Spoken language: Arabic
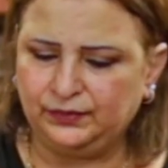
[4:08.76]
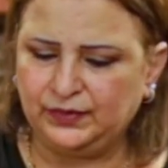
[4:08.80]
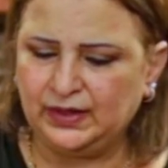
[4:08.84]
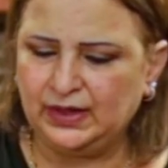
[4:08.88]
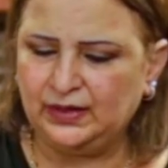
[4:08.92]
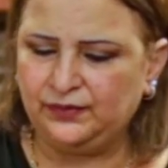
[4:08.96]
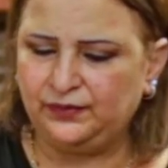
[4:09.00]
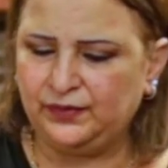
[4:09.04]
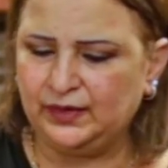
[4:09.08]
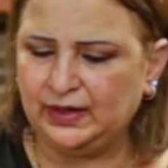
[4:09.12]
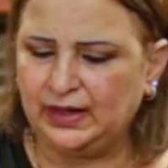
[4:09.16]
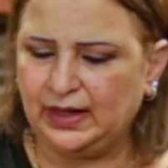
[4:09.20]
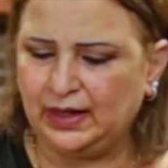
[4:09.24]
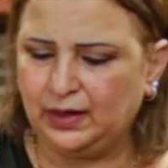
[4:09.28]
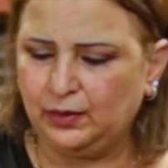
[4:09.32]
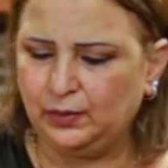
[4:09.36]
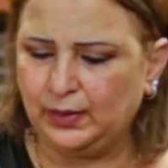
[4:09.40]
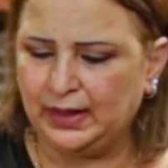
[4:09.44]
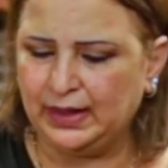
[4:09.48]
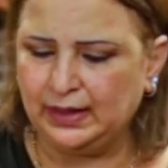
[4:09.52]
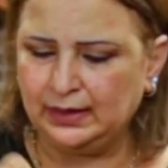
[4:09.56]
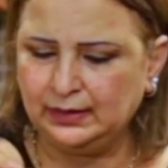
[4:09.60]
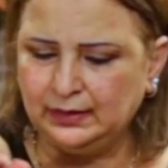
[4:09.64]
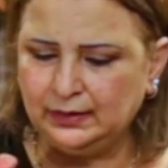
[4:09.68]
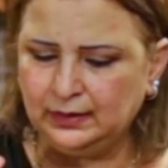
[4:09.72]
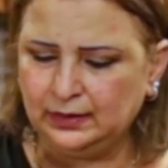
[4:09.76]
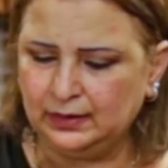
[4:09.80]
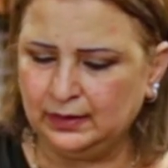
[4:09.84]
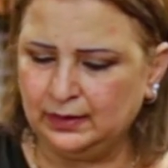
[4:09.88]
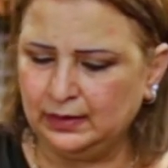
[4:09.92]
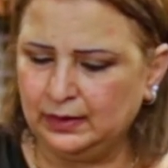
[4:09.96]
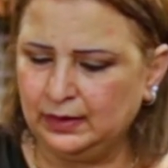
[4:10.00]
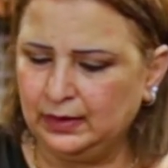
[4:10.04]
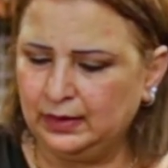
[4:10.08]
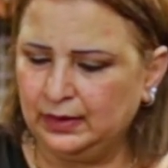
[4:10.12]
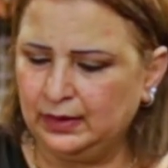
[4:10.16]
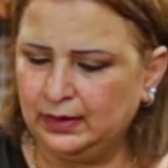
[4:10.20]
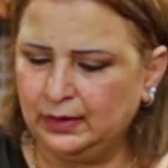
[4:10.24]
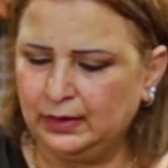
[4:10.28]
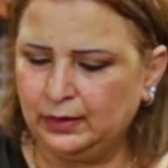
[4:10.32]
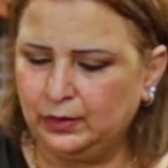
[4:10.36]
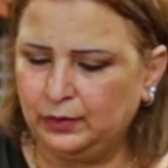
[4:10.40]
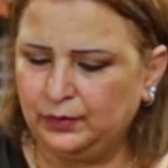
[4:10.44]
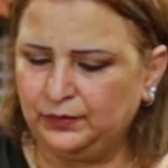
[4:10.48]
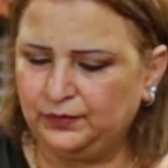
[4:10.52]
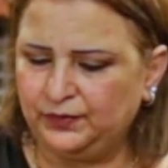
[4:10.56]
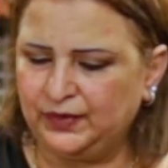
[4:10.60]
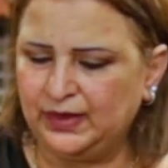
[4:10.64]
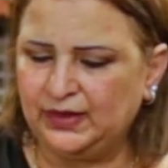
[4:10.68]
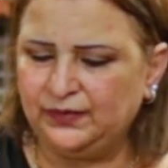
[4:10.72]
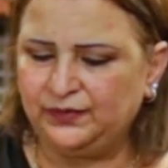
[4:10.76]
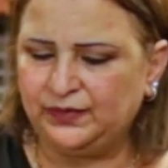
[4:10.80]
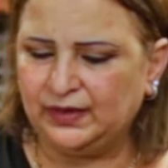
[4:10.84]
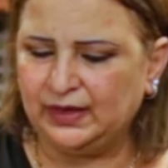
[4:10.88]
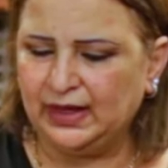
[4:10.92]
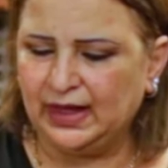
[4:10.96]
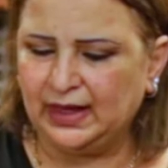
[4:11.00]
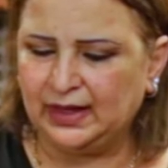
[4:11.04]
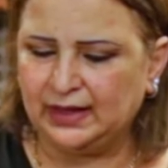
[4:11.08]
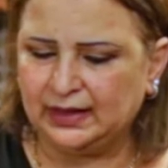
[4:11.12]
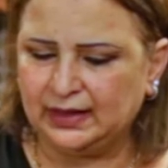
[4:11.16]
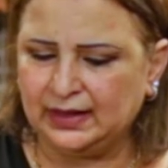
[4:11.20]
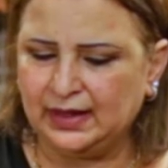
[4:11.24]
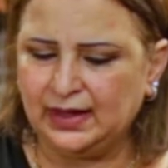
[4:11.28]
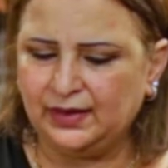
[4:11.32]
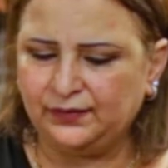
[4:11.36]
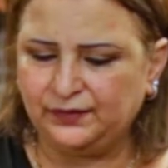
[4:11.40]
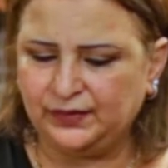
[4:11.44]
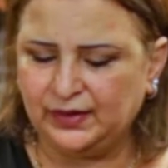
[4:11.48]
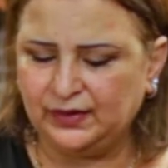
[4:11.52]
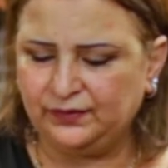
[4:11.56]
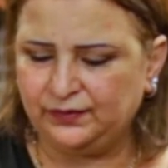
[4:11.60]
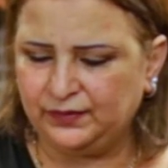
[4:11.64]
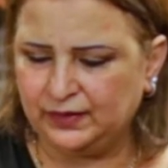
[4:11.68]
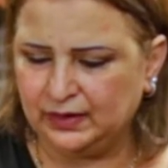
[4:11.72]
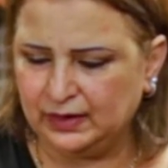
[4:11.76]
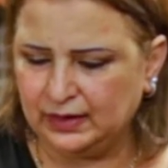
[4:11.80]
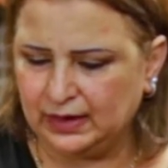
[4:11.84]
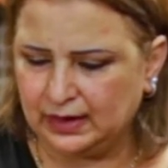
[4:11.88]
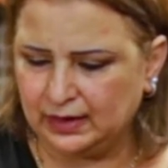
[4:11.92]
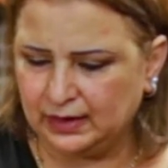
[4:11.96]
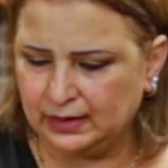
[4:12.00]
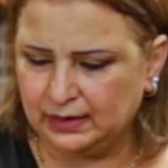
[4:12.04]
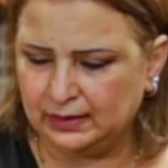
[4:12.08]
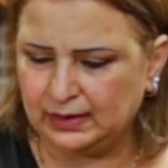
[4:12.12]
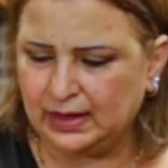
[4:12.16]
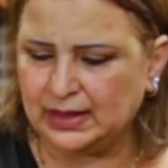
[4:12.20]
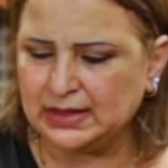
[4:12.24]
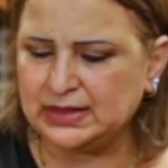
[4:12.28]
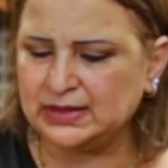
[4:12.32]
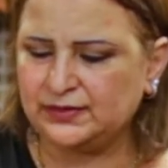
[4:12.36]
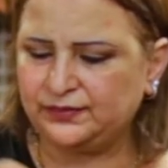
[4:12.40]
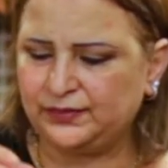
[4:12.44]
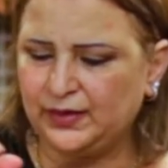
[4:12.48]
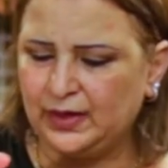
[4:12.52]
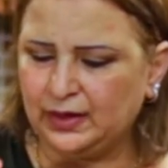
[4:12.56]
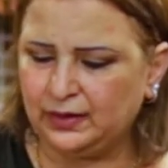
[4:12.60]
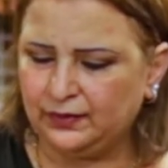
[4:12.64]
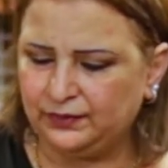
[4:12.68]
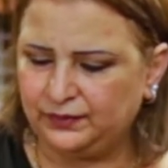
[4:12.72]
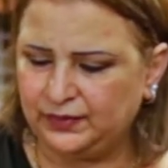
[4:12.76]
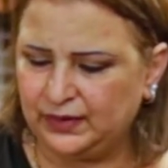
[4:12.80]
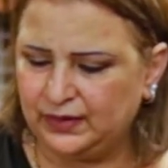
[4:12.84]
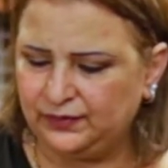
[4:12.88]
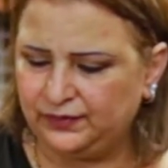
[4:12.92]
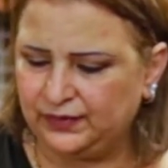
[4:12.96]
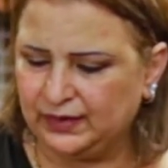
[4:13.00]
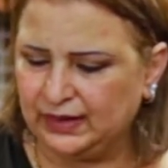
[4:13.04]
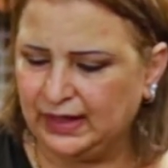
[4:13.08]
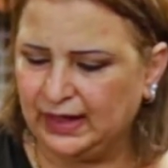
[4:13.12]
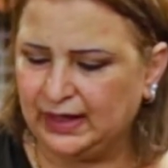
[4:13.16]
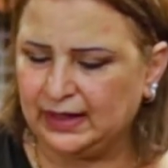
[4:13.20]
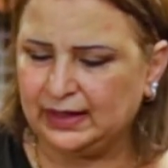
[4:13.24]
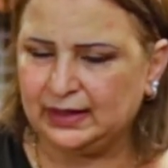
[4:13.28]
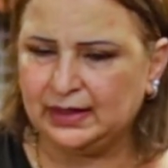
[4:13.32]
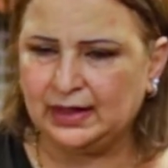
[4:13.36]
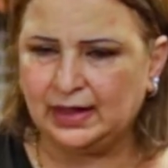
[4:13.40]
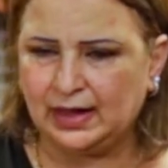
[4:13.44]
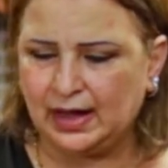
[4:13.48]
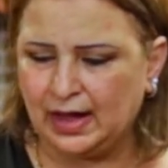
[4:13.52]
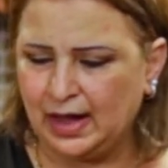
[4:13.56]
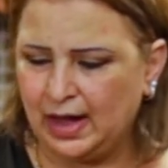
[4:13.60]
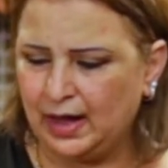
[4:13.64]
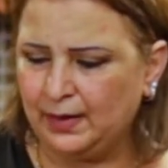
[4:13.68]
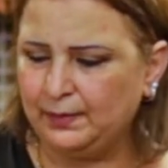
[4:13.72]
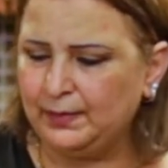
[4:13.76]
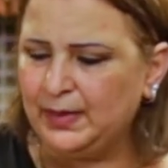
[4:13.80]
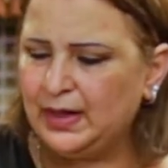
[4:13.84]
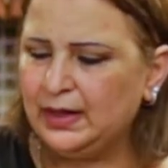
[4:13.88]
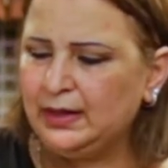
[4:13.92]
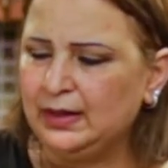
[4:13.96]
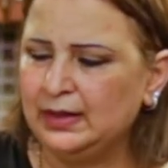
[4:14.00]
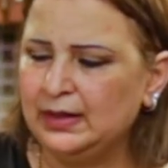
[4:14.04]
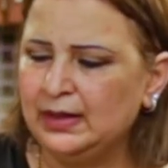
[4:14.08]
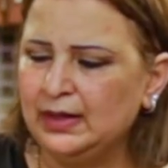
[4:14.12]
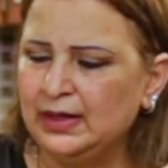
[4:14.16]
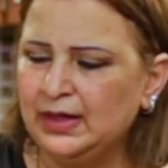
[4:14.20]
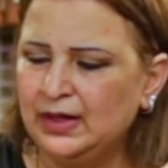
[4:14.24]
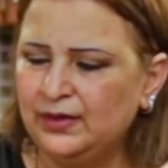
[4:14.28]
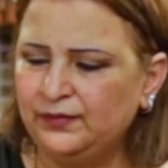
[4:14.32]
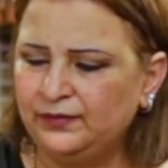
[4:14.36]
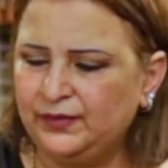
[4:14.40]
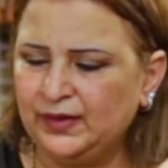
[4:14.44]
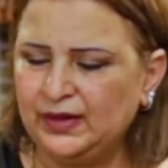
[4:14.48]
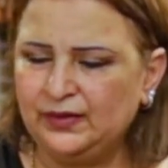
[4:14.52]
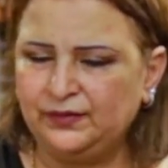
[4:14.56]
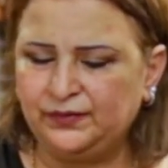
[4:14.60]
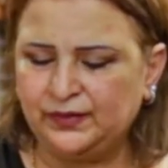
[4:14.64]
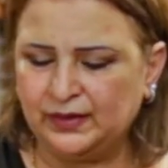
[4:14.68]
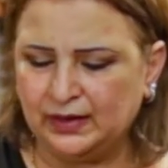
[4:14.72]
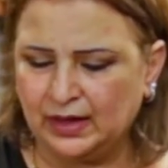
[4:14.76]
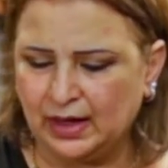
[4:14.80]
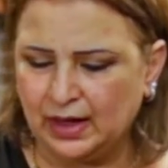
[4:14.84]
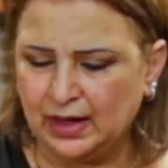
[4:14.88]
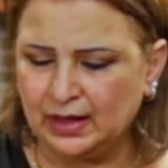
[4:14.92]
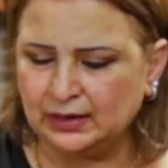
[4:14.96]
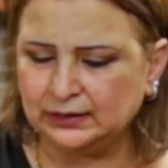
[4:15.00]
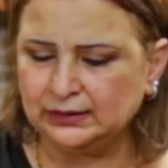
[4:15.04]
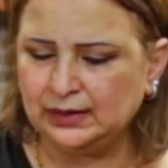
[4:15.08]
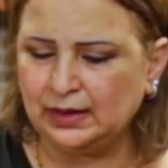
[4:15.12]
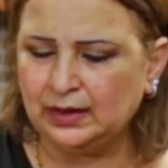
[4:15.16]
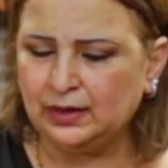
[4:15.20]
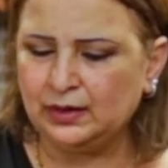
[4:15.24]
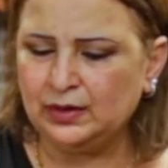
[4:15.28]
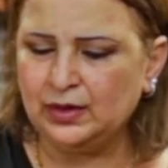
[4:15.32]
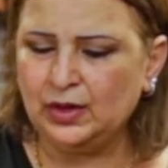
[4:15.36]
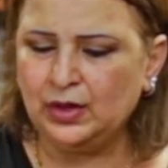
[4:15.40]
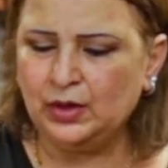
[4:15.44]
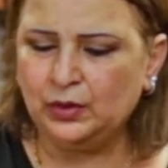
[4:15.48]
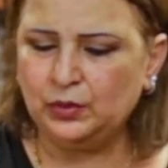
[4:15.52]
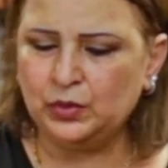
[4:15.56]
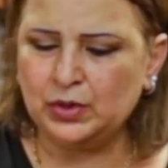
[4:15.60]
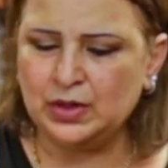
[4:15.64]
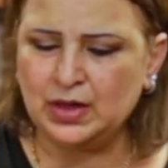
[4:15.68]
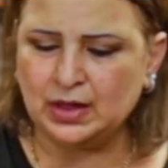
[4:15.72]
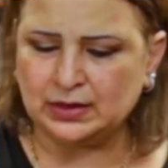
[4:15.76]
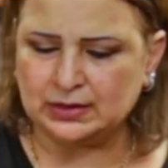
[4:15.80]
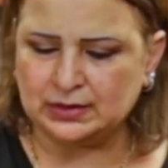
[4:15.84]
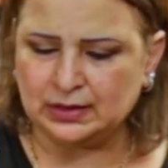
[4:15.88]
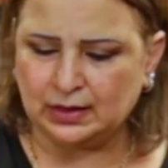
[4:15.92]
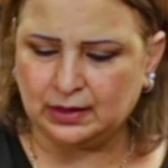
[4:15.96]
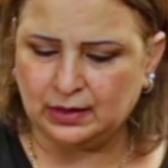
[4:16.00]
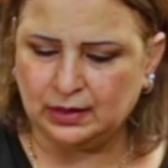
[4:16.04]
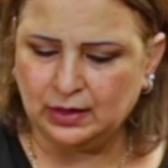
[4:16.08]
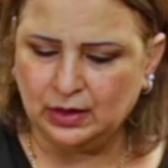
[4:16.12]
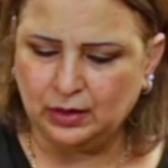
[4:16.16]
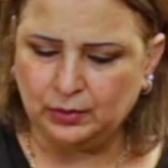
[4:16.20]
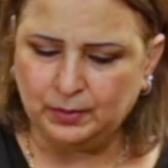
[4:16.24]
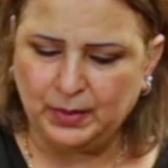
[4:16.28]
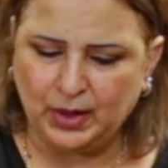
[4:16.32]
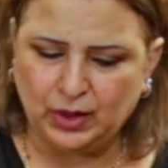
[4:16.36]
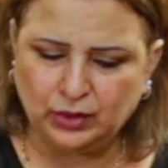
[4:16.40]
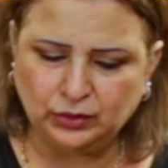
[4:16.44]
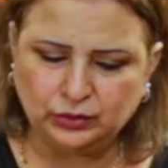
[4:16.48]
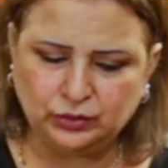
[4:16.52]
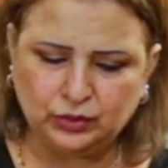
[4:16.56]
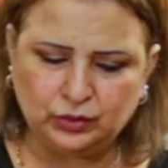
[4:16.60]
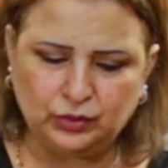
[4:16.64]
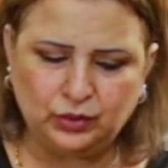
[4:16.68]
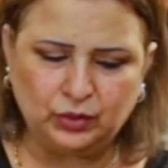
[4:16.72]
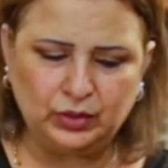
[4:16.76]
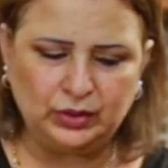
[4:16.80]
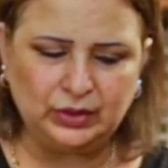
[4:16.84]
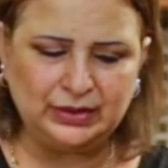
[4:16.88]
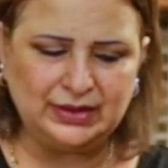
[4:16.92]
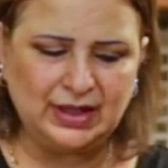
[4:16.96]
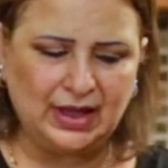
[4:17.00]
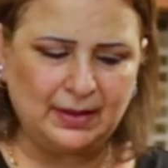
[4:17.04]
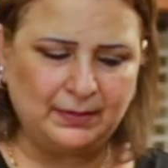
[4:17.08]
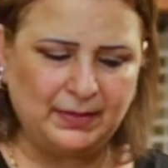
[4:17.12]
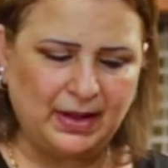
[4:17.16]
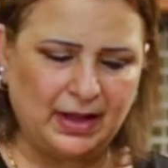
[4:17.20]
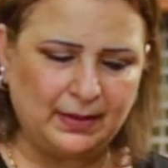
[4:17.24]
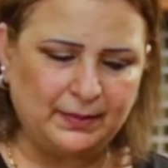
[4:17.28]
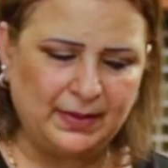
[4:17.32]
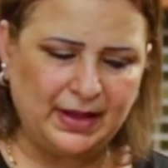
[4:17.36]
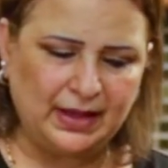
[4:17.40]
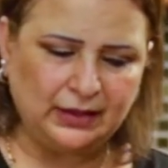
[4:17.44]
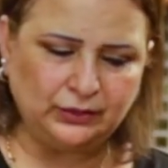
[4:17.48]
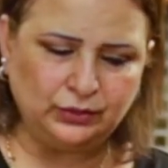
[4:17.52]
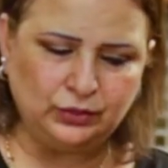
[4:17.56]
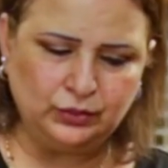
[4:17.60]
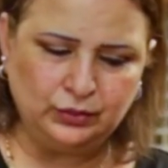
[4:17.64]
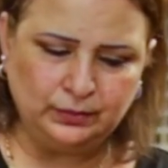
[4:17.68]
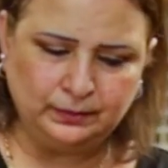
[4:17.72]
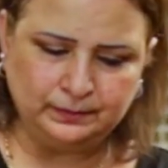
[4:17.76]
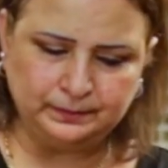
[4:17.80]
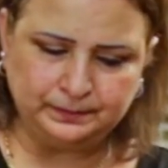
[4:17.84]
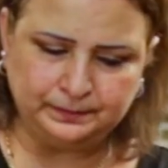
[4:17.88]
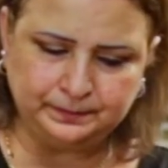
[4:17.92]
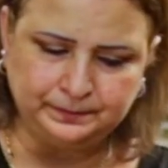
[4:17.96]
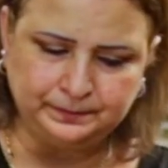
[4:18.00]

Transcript: فلفل ألوان فلفل حراق فلفل آه، أصفر فلفل حراق أحمر فلفل أخضر وجزر بحط كل ده مع بعضه